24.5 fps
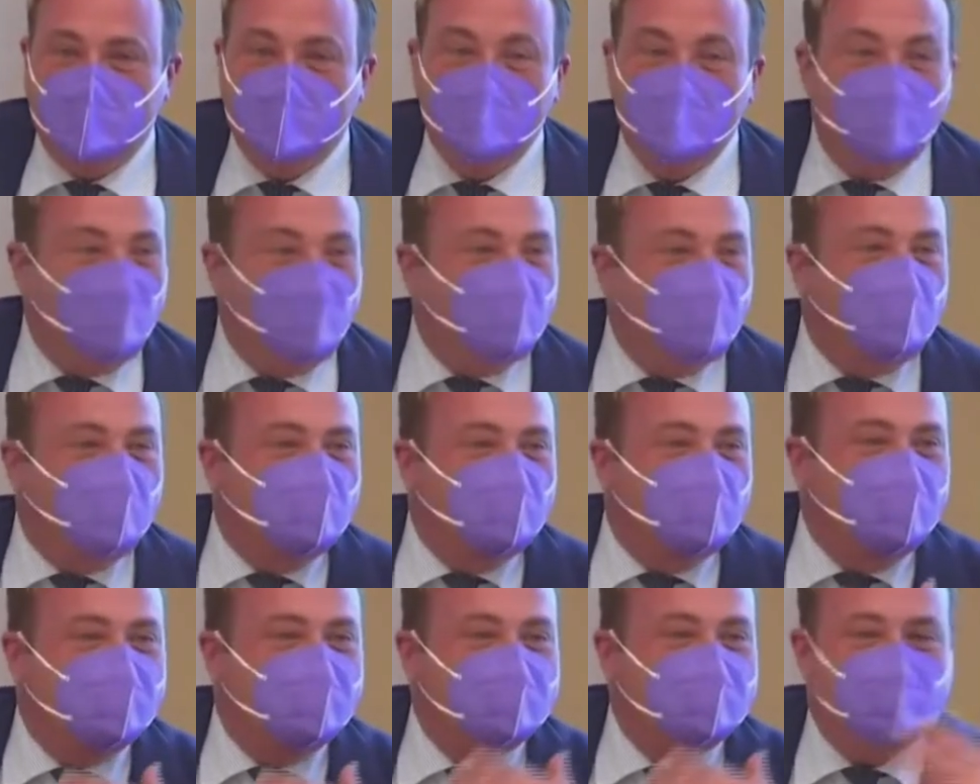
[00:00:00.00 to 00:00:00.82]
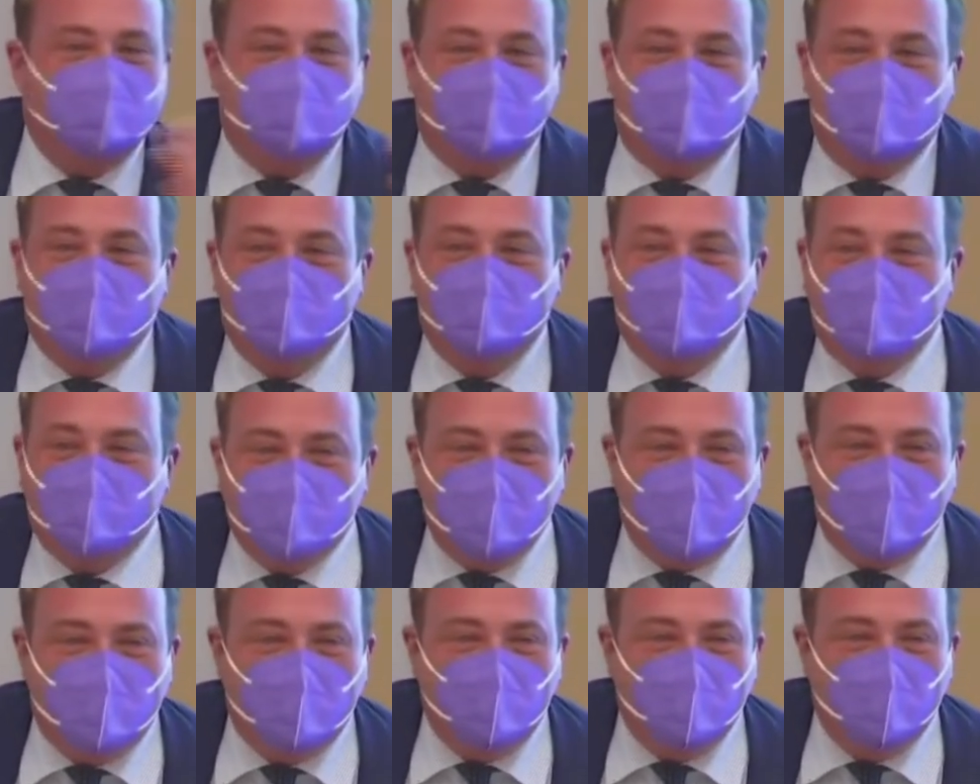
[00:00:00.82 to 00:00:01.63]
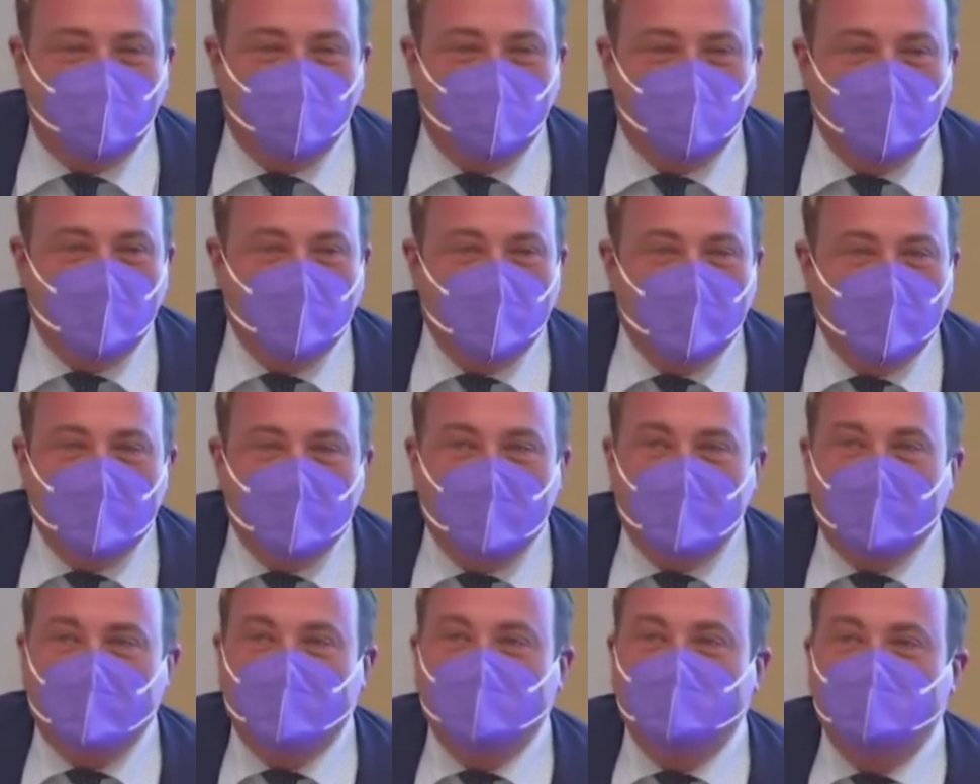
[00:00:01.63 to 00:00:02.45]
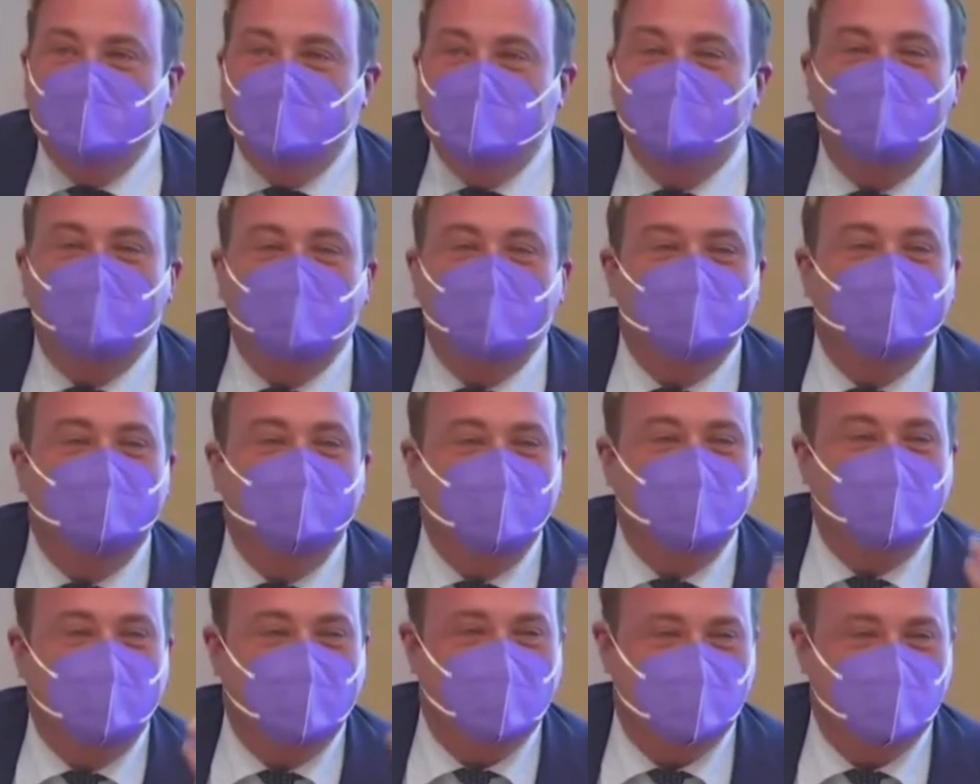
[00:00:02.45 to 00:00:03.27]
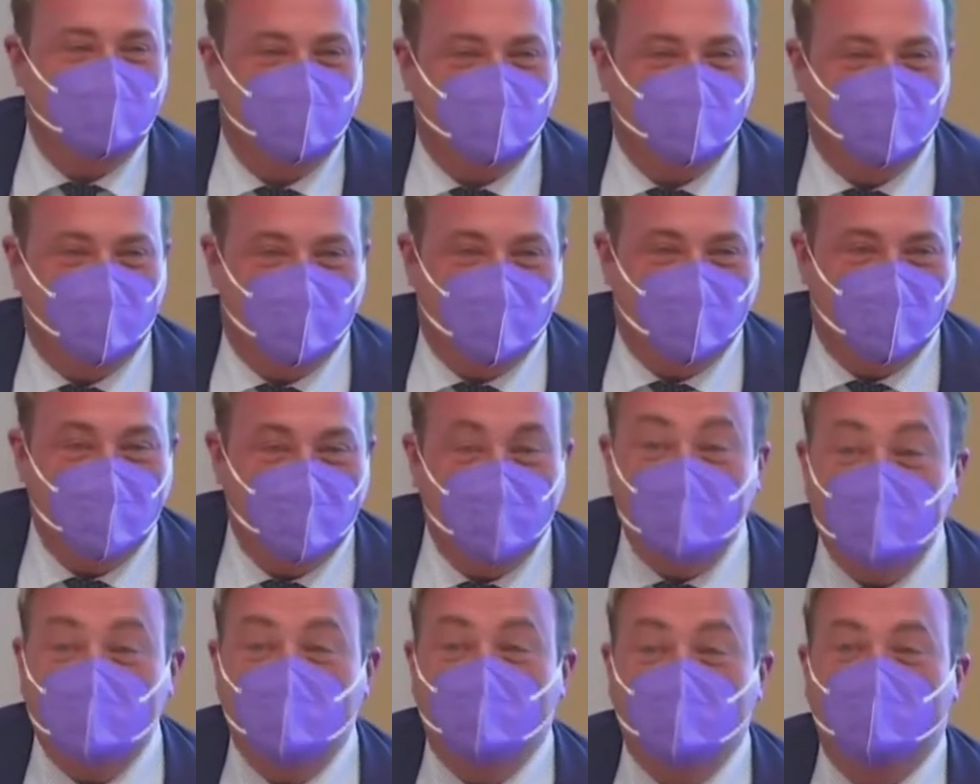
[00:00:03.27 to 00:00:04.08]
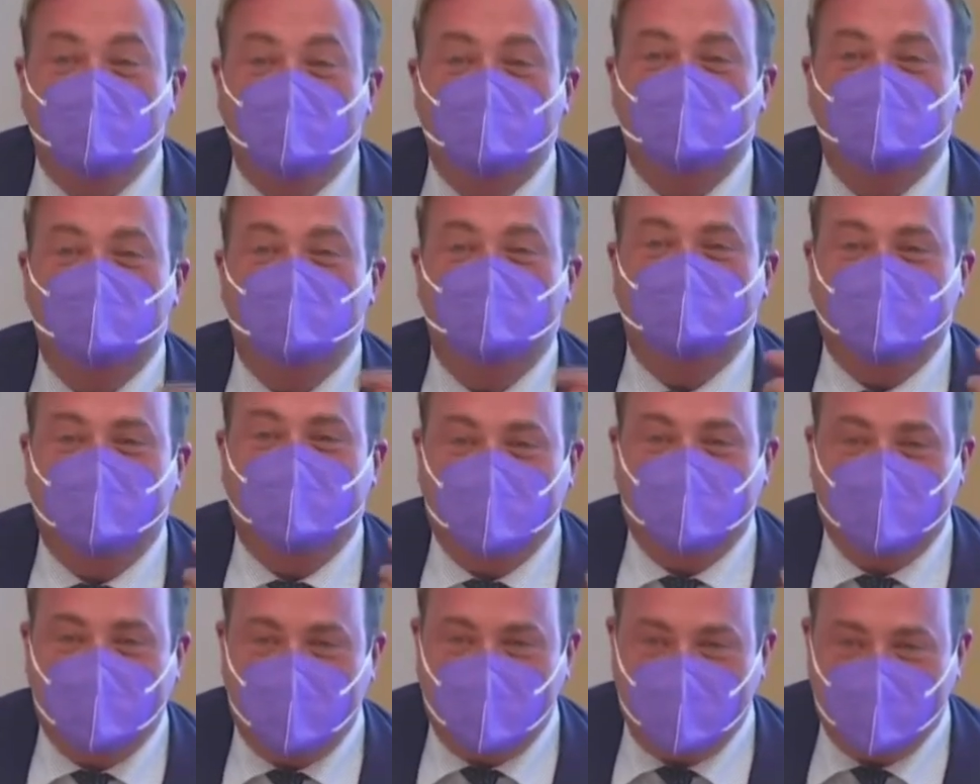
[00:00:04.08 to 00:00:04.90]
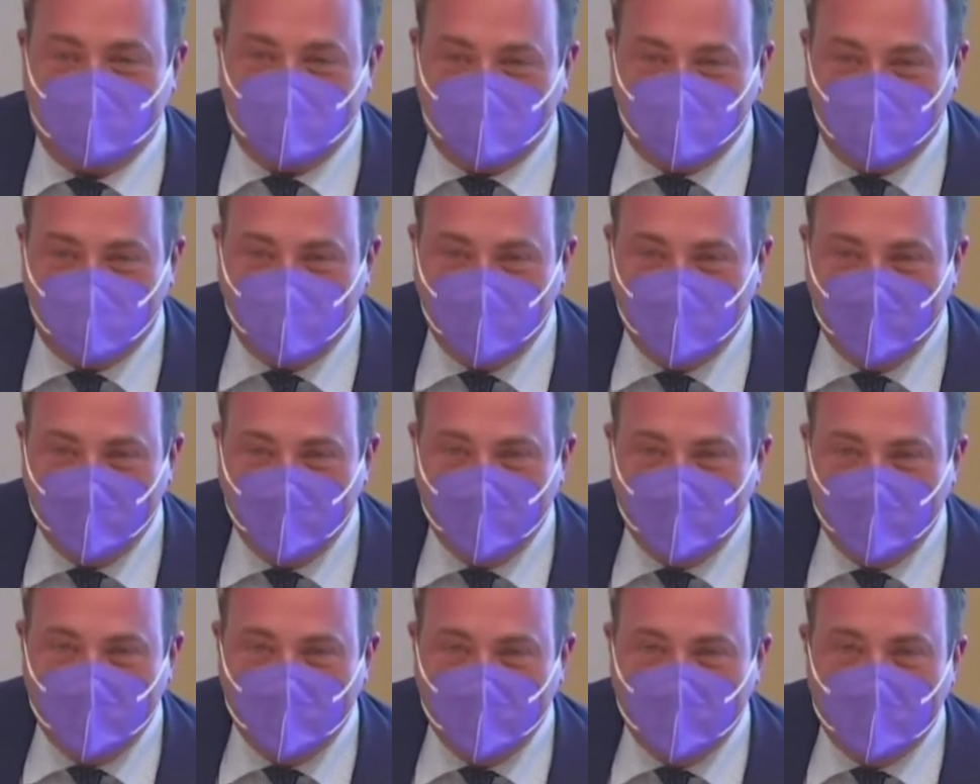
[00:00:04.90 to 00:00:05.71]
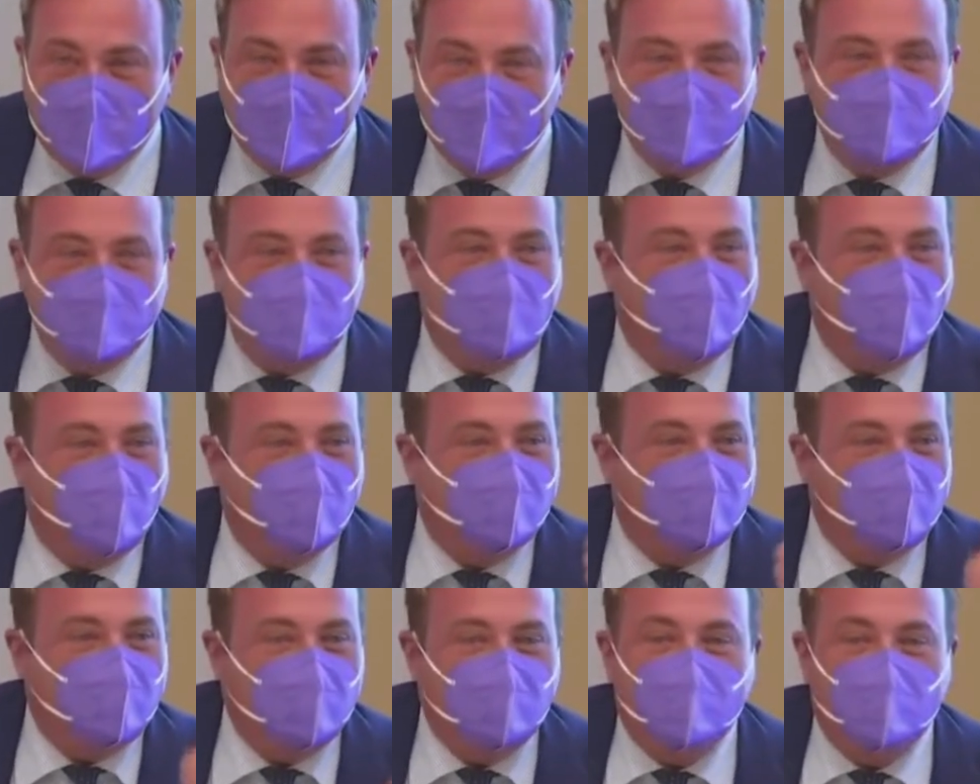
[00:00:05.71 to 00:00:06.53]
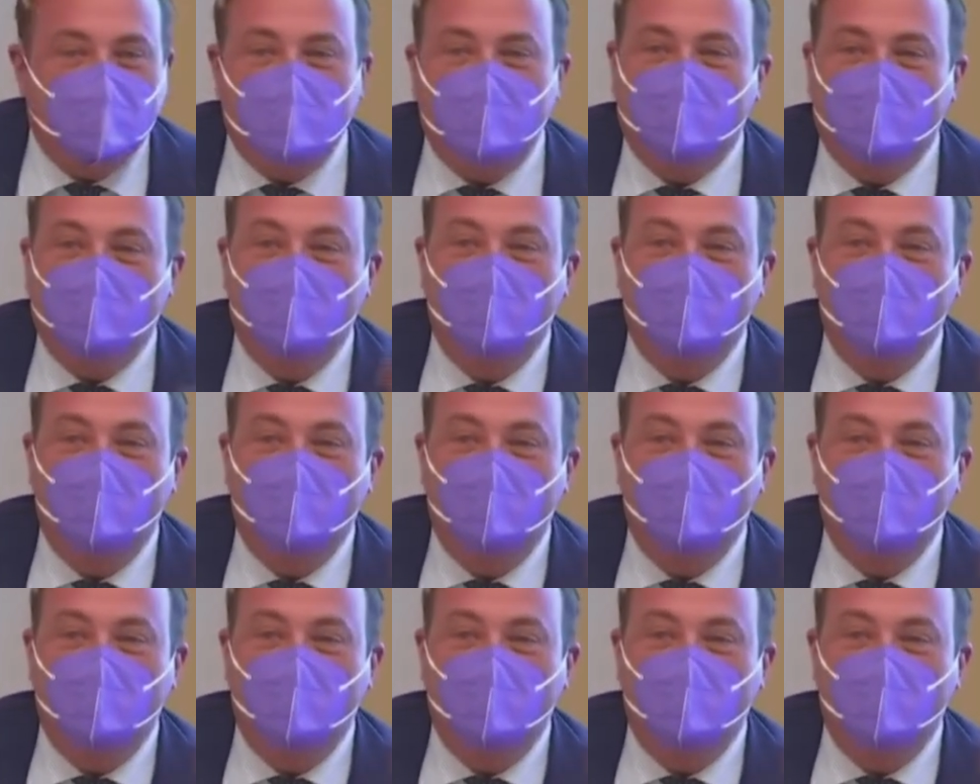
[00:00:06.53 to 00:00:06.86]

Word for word: noi tutto il resto che facciamo è rivendicazione e io mi sono stancato di considerare